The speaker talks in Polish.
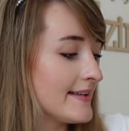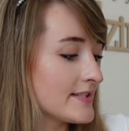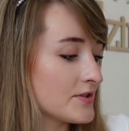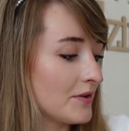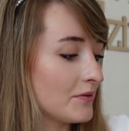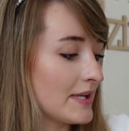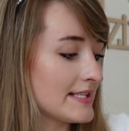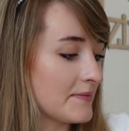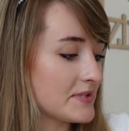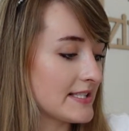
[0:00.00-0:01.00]
Zresztą tutaj
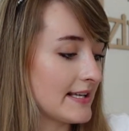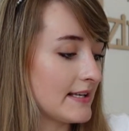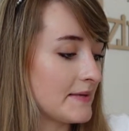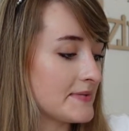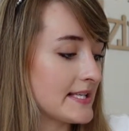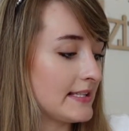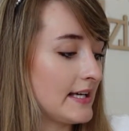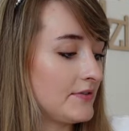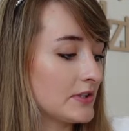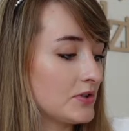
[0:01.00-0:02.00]
jest napisane
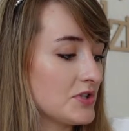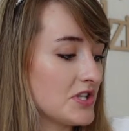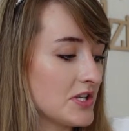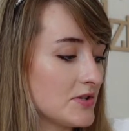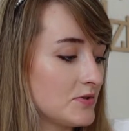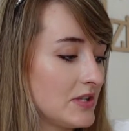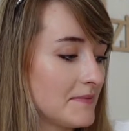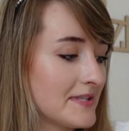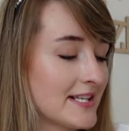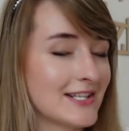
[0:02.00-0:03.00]
efekt do 10 dni, dni.
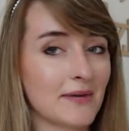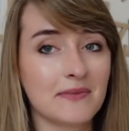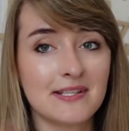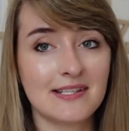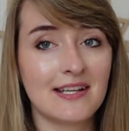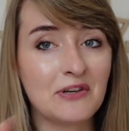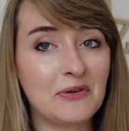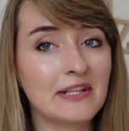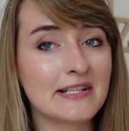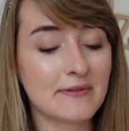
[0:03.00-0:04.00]
Myślę, że jak będziecie
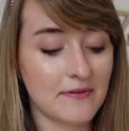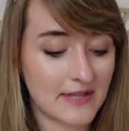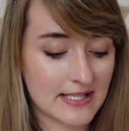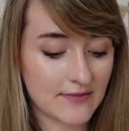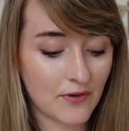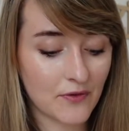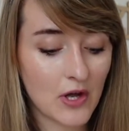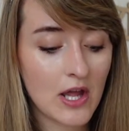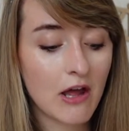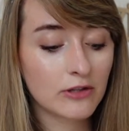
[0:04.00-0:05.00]
nakładać sobie
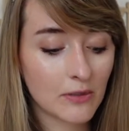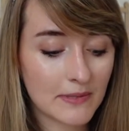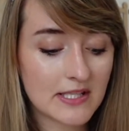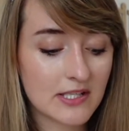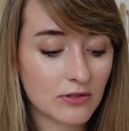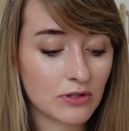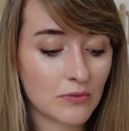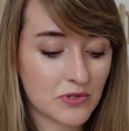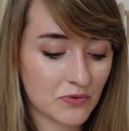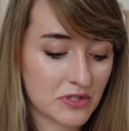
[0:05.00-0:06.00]
warstwowo, to będzie się to
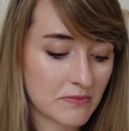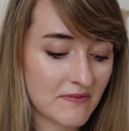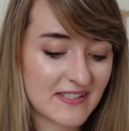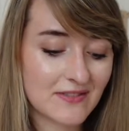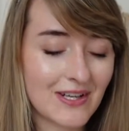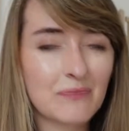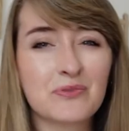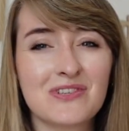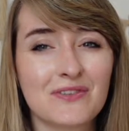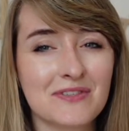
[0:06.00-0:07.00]
dobrze utrzymywać, no ale
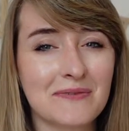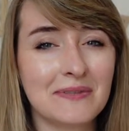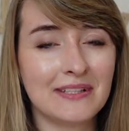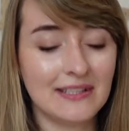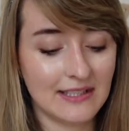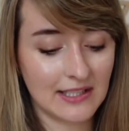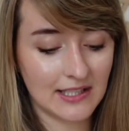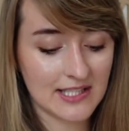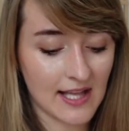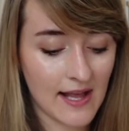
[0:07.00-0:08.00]
później to jest chyba
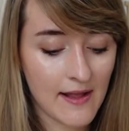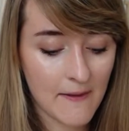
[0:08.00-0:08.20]
niehigieniczne.